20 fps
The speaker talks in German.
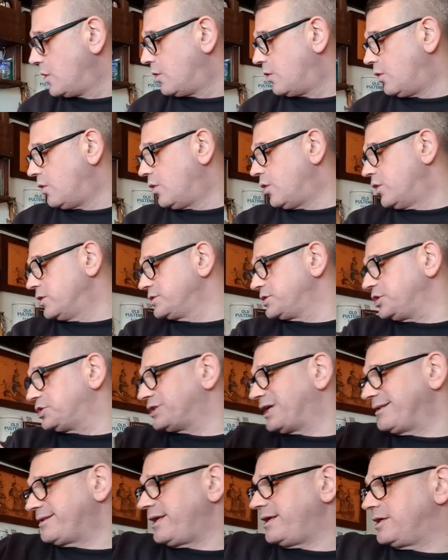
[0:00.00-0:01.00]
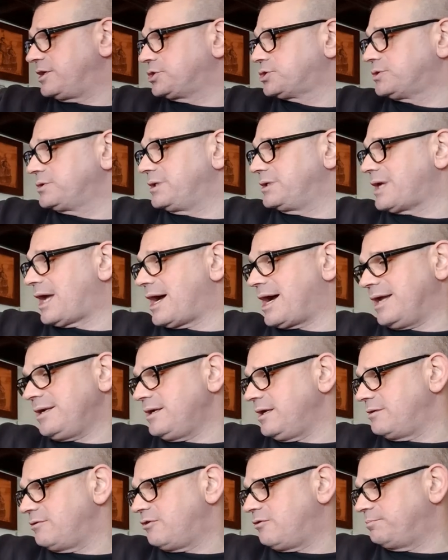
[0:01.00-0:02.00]
Und ich hatte ja schon
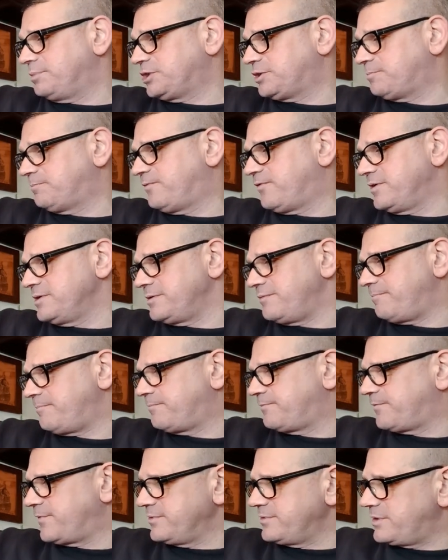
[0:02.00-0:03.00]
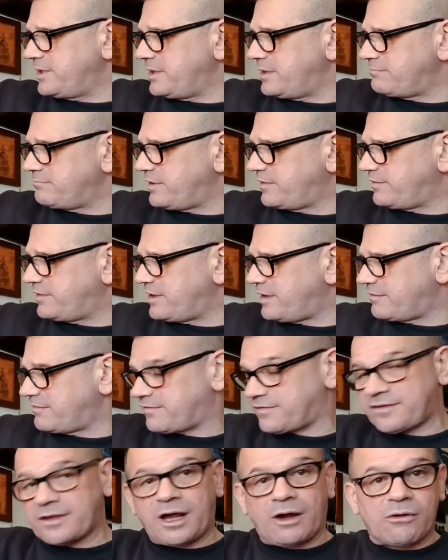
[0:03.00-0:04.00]
alle, glaube ich, von, von denen bis
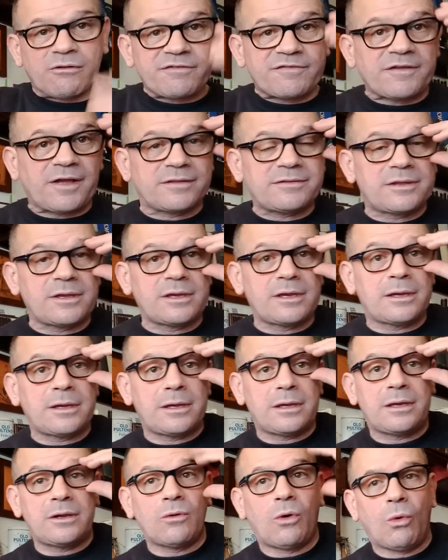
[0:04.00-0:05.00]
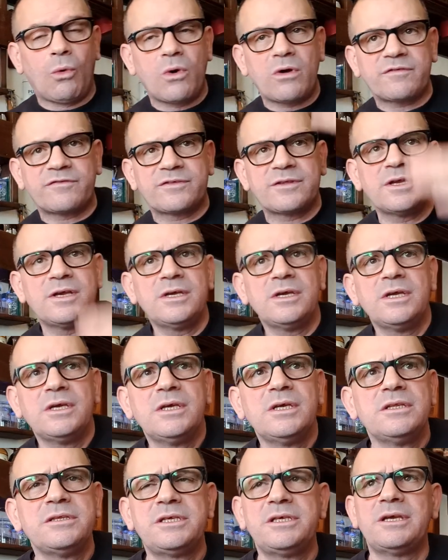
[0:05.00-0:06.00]
jetzt, außer die Hochs,
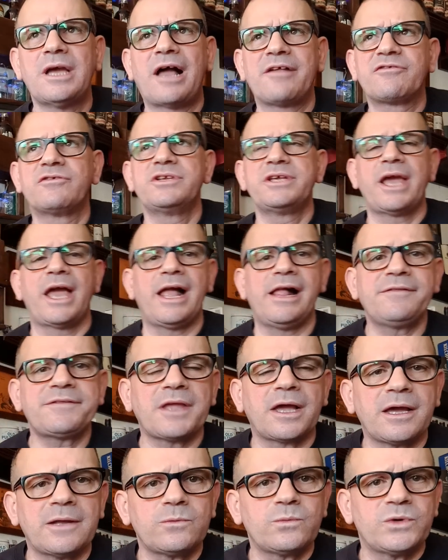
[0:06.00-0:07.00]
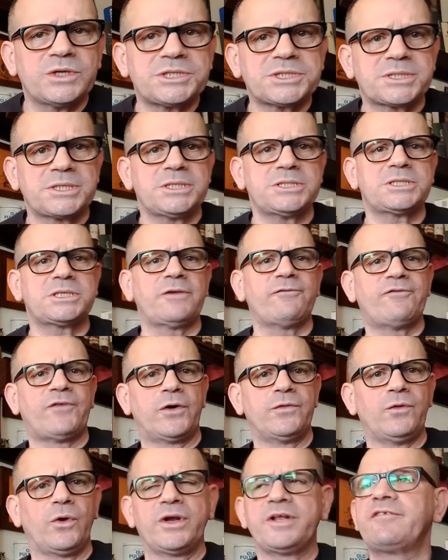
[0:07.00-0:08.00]
die, also die älteren Whiskys, die
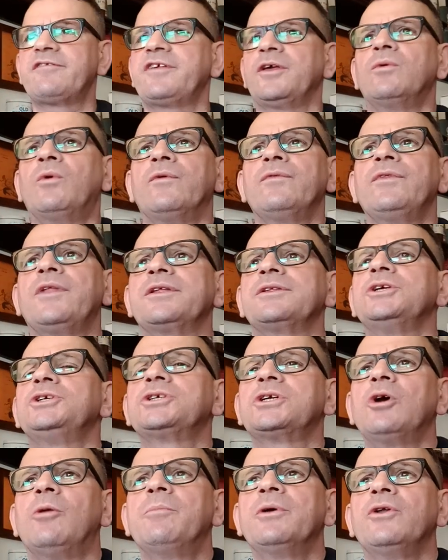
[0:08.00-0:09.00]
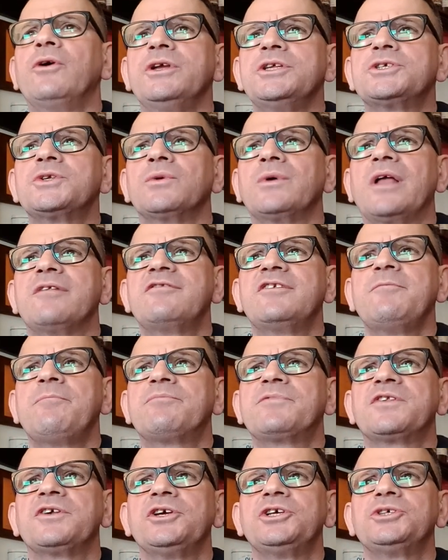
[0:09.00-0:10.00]
von 1900, ich glaube
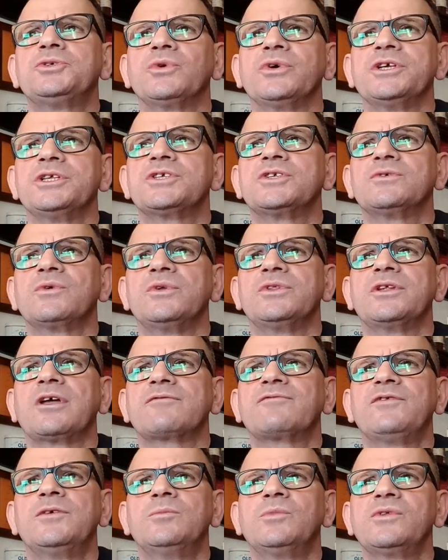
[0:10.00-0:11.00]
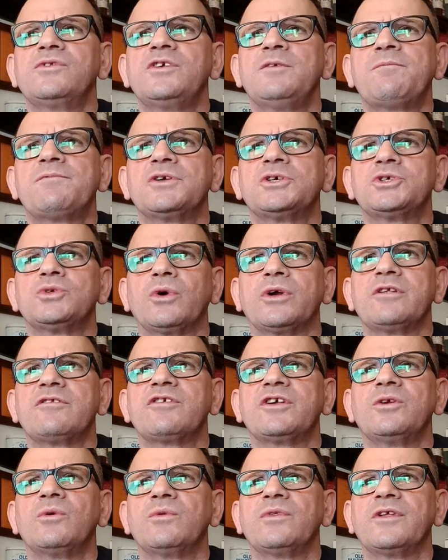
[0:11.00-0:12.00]
1970, 1975,
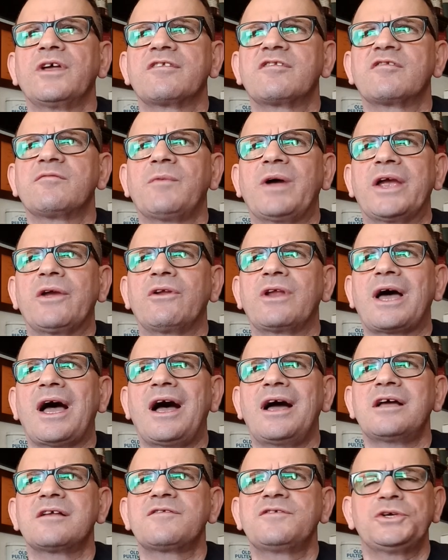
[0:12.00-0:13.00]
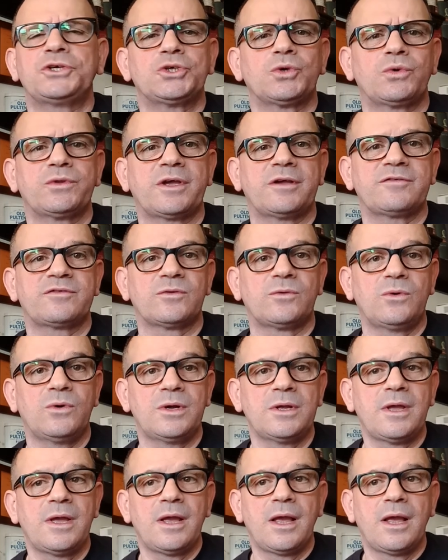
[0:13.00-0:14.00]
1982 oder
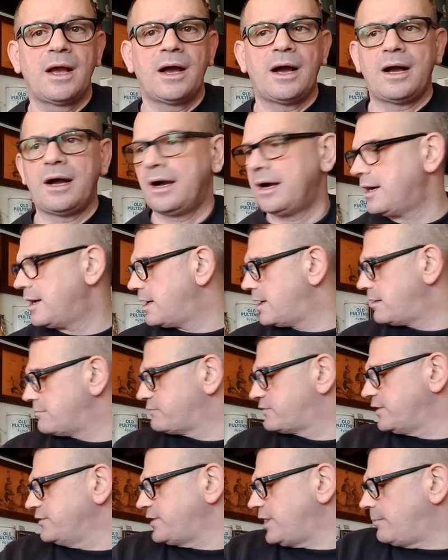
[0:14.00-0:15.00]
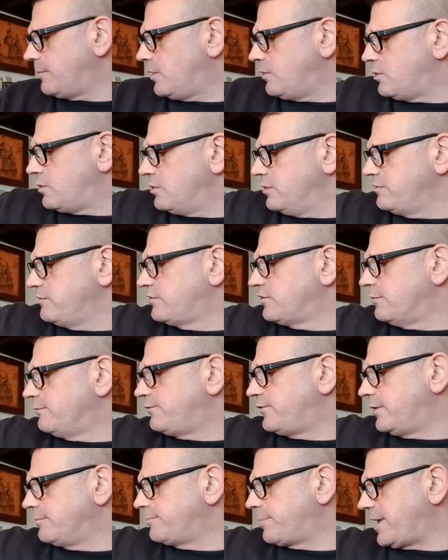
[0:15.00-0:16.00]
so, ähm, sind aber auch unsum
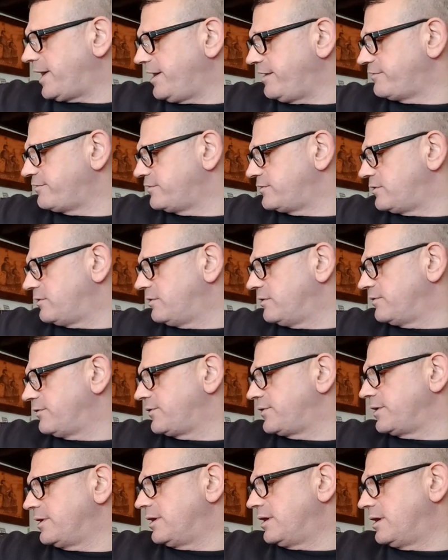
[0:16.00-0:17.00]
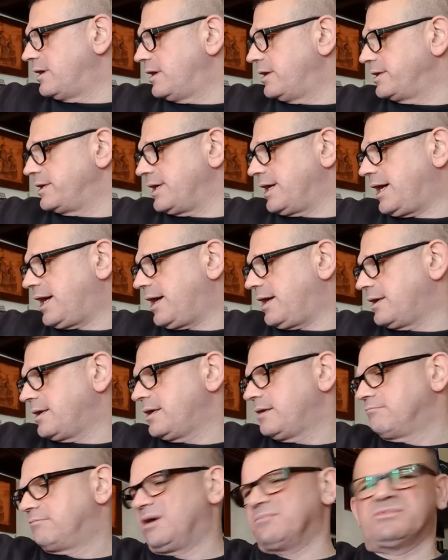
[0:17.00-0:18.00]
von Preisen und äh, ja,
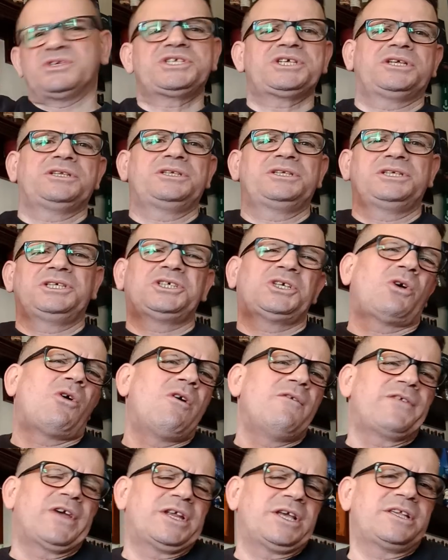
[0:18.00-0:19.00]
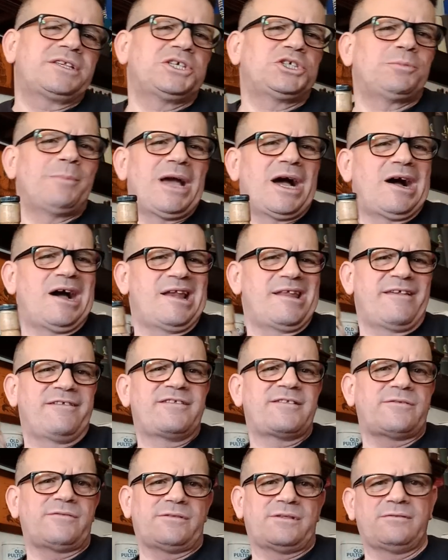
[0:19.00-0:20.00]
man muss, in, ich kaufe jetzt nicht mehr
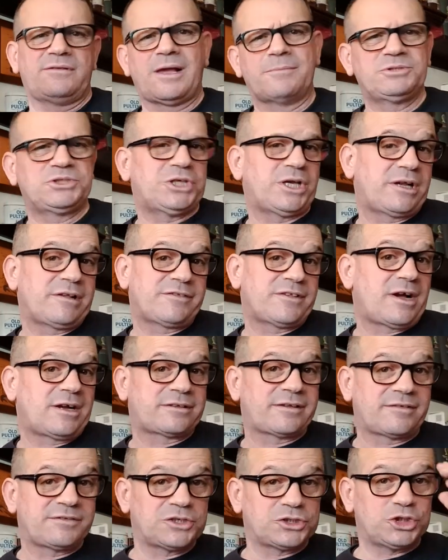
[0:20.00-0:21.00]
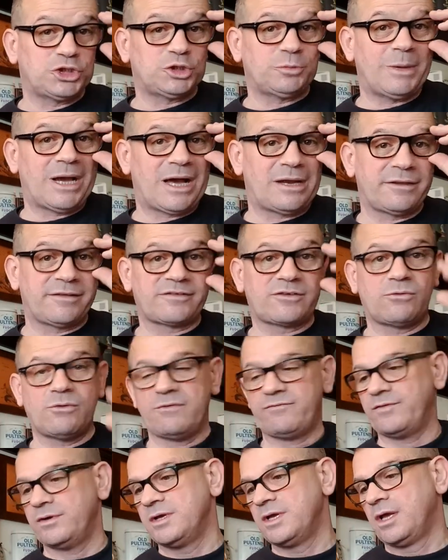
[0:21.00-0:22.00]
alles, habe ich ja gesagt, dass ich nicht mehr alles
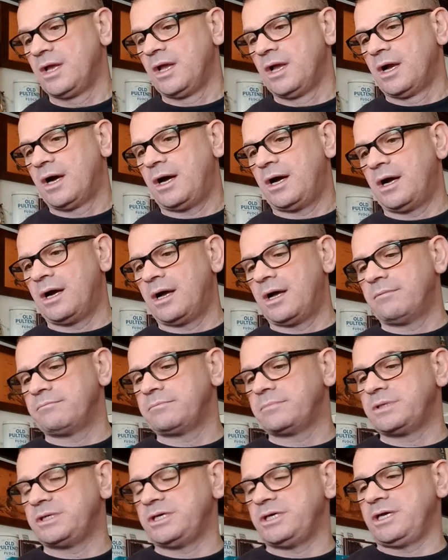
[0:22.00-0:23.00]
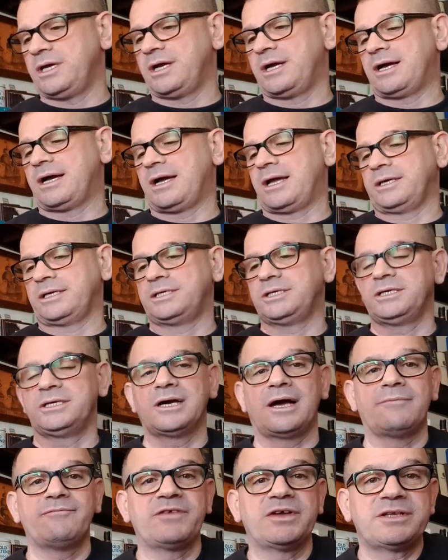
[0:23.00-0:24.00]
kaufe. Ähm, ja,
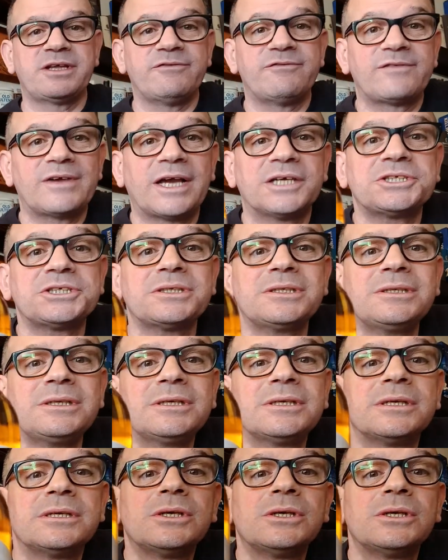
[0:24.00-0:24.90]
hier haben wir die Flasche.